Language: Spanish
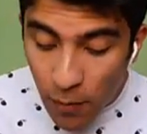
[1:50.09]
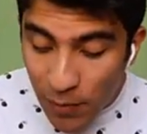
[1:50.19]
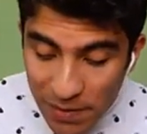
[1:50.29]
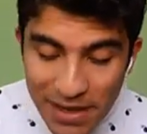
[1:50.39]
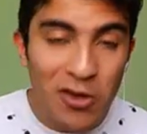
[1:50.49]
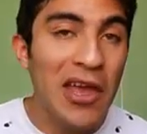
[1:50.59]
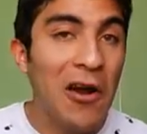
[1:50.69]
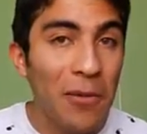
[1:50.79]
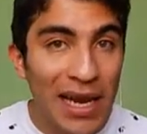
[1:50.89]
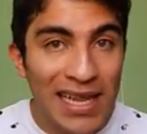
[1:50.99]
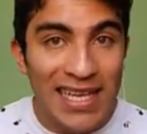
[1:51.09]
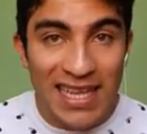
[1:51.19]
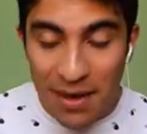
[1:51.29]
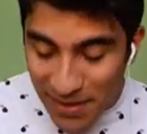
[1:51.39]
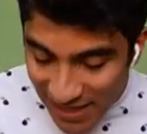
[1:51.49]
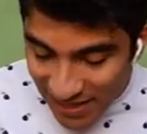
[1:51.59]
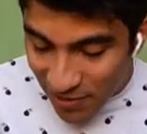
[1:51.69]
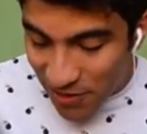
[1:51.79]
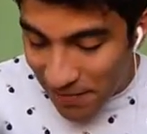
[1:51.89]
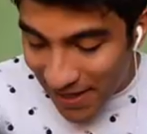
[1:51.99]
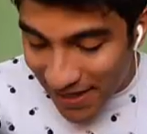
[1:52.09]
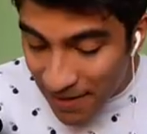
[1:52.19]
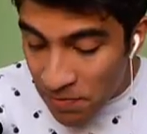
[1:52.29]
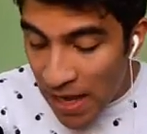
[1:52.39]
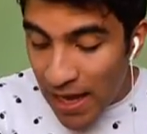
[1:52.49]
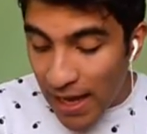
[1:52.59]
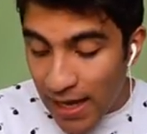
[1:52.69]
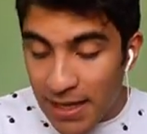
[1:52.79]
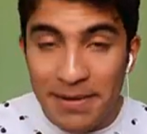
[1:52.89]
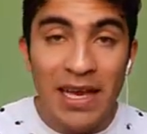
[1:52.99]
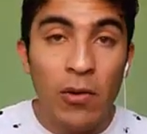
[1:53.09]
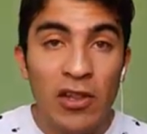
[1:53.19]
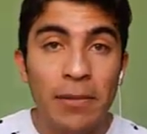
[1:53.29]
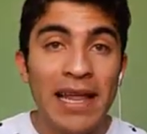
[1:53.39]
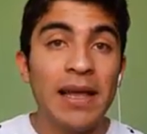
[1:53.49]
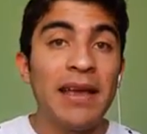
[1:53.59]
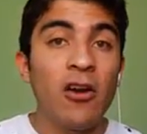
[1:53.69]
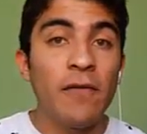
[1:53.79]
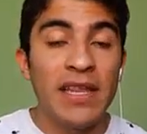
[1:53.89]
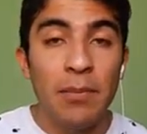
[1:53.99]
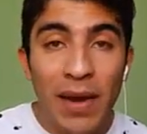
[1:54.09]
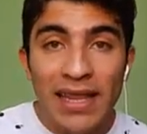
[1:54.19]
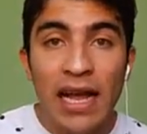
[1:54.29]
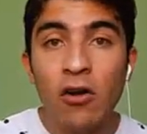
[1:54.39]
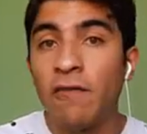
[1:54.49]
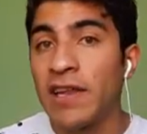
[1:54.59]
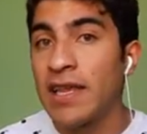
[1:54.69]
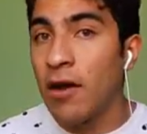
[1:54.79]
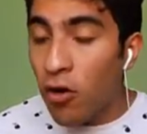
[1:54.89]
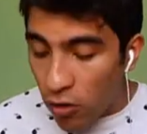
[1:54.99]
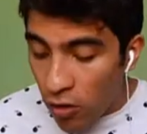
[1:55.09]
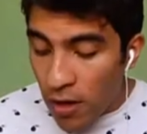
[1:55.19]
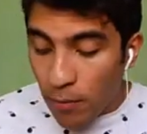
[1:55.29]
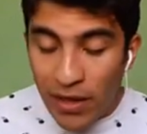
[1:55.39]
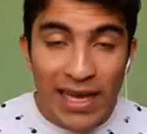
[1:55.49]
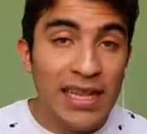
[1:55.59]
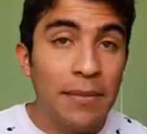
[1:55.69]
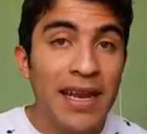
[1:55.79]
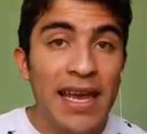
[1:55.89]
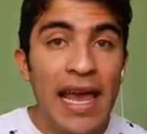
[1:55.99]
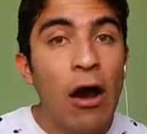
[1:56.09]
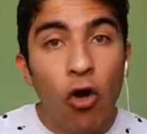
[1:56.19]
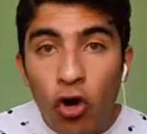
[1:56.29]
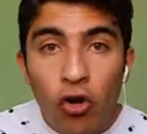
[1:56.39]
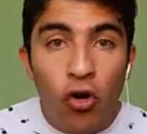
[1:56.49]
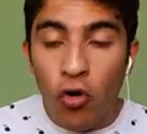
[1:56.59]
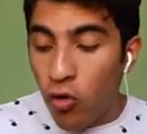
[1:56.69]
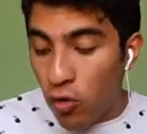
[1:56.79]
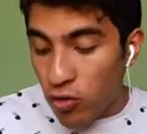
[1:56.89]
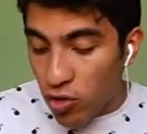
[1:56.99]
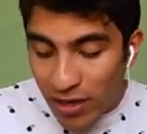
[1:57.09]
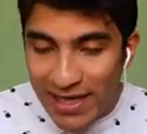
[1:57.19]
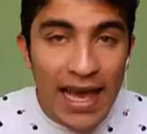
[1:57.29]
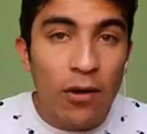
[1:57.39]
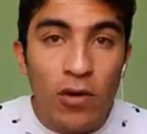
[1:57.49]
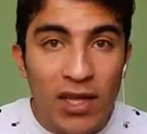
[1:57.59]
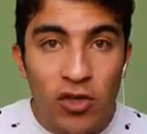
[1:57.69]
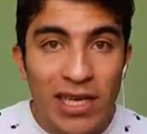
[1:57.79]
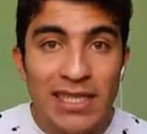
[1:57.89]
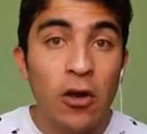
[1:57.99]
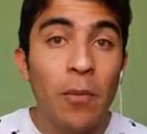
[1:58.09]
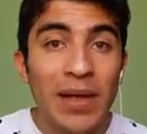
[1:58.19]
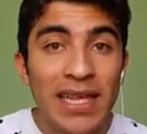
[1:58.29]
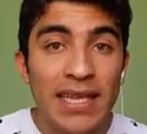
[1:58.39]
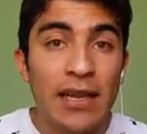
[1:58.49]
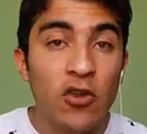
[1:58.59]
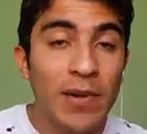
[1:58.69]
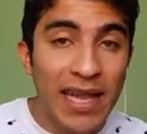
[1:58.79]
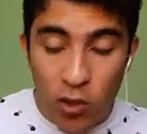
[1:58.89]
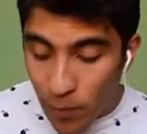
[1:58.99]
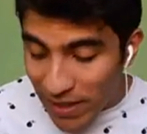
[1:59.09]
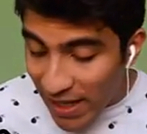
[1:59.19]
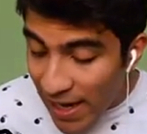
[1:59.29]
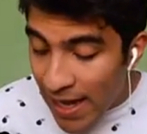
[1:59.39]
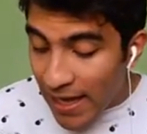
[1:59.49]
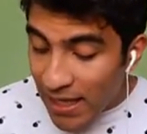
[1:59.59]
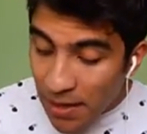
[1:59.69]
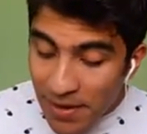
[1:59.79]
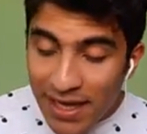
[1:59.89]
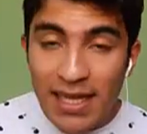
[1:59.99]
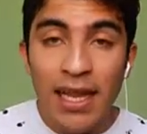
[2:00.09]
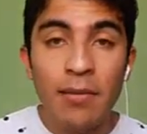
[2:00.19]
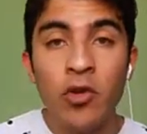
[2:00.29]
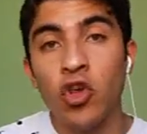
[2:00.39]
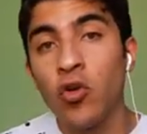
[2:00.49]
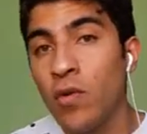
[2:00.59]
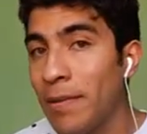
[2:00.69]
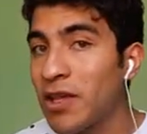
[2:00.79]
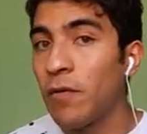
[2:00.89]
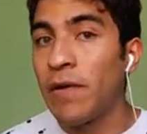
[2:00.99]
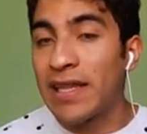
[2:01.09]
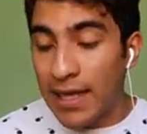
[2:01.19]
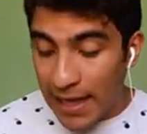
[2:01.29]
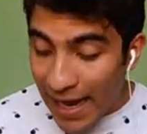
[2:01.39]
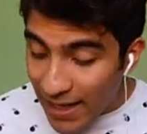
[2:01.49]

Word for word: Como pueden ver, yo ya cobré las 10 gemitas que nos daban aquí. Eh, de vez en cuando habrá también cofres de plata, cofres de oro. Puede que también haya oro o yo que sé, algunas otras recompensas que nos va a dar Supercell. Y también aquí tenemos nuevas ofertas.